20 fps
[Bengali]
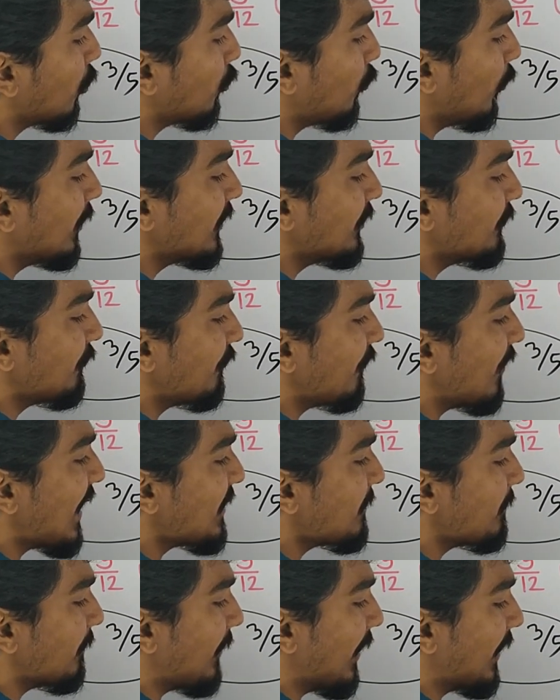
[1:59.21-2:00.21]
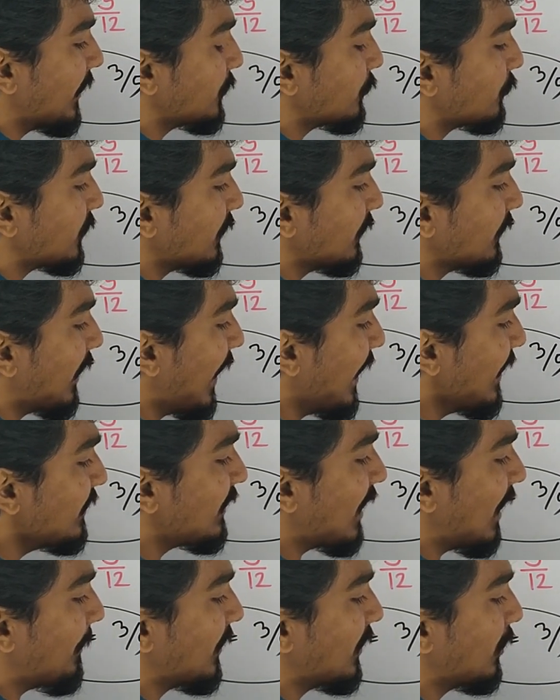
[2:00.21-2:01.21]
টোয়েন্টি ফাইভ মাইনাস হচ্ছে নাইন
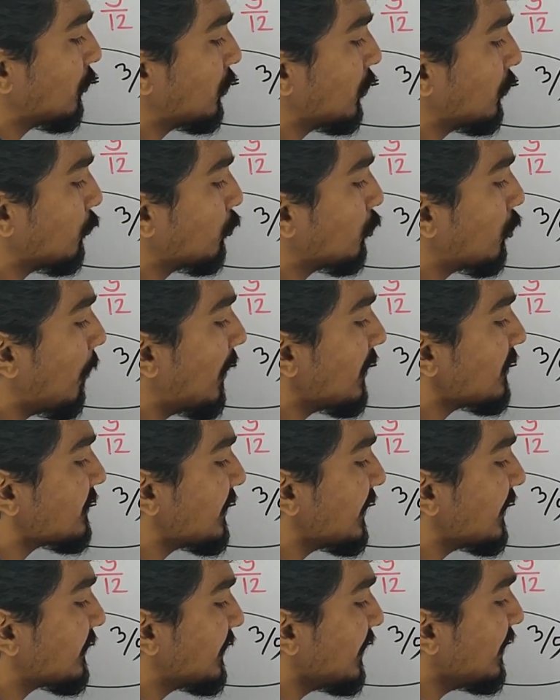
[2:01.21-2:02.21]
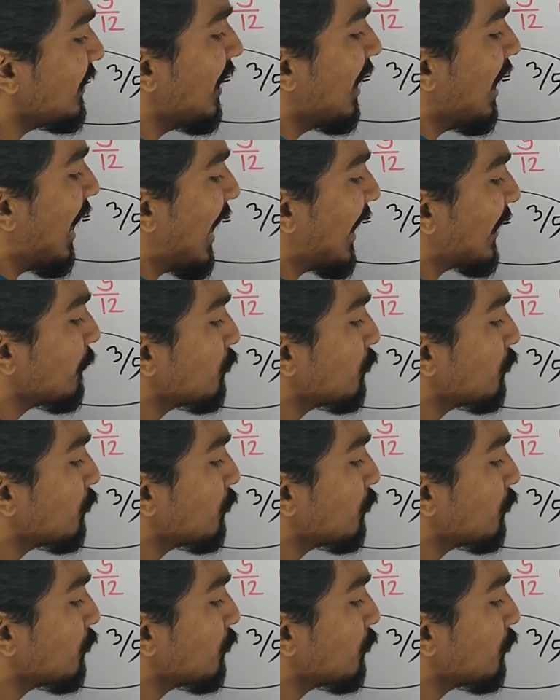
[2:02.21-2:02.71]
তার মানে হচ্ছে রুট ওভার সিক্সটিন আর